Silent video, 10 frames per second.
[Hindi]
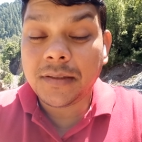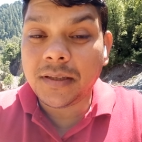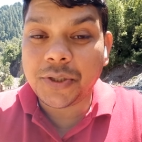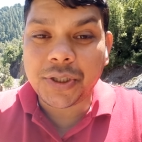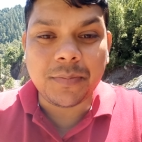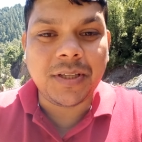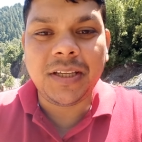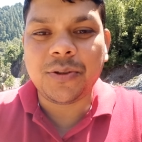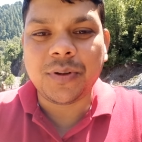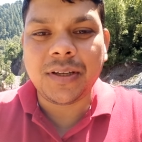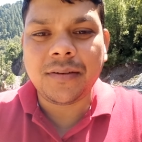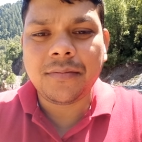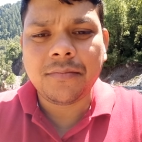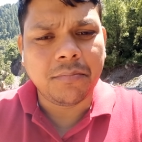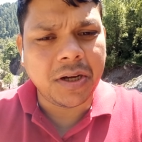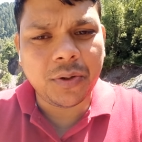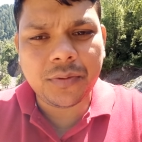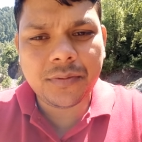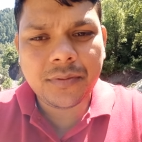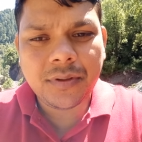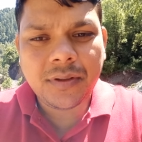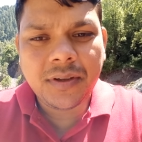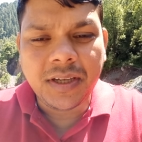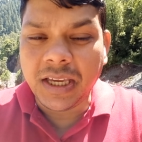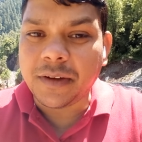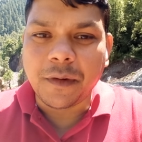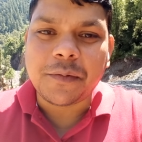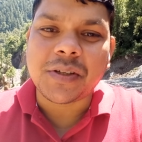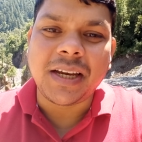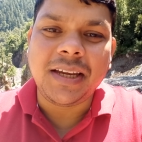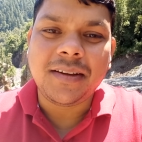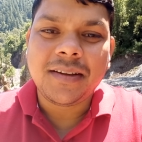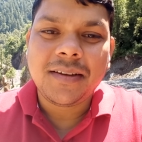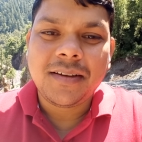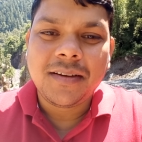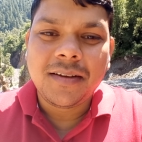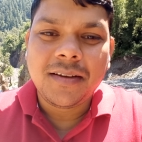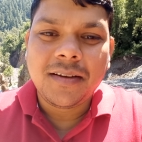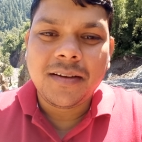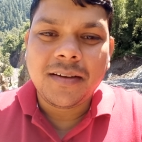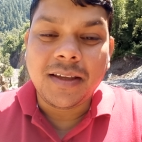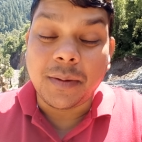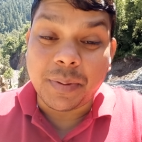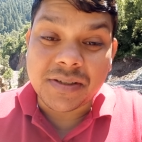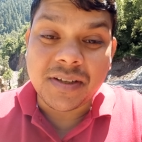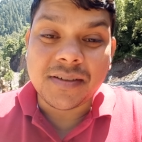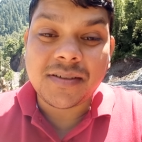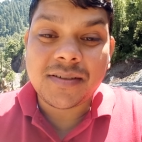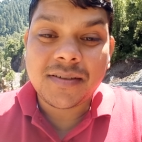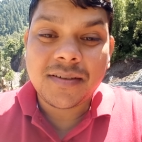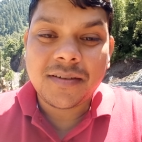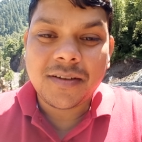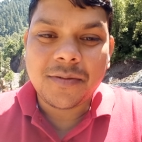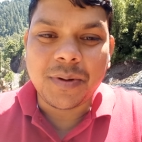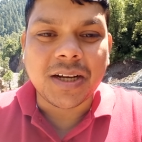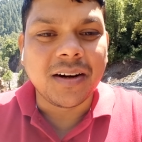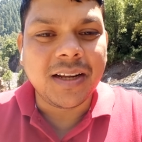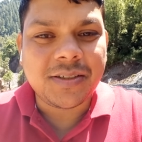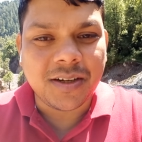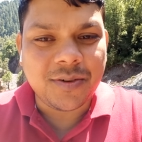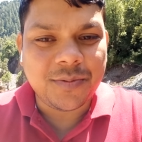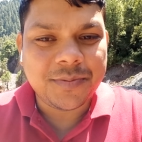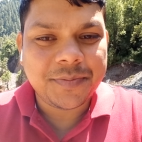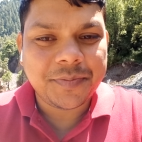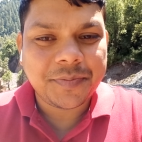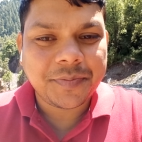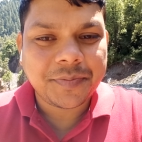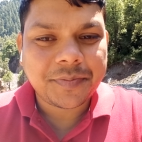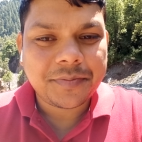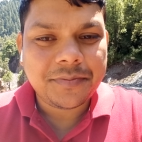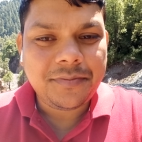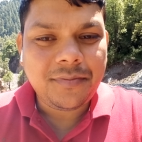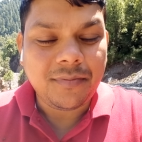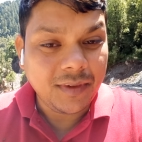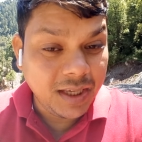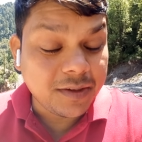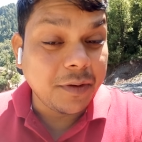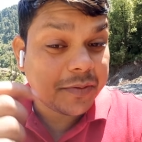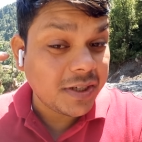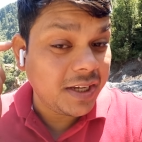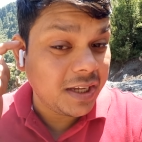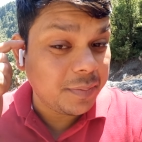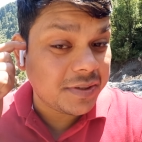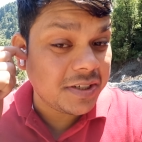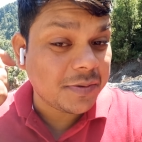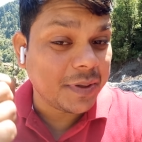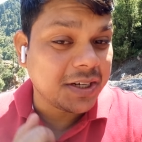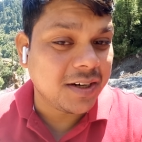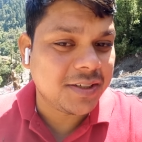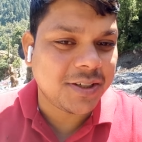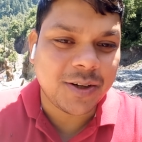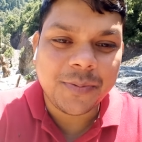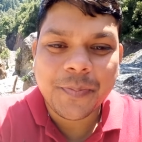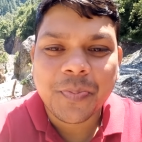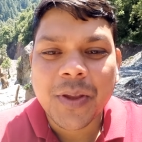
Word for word: ये शब्द ही तो हैं मानो एक व्यवसाय एक बिजनेस मैं करना चाह रहा हूँ एक व्यवसाय एक बिजनेस मैं करना चाह रहा हूँ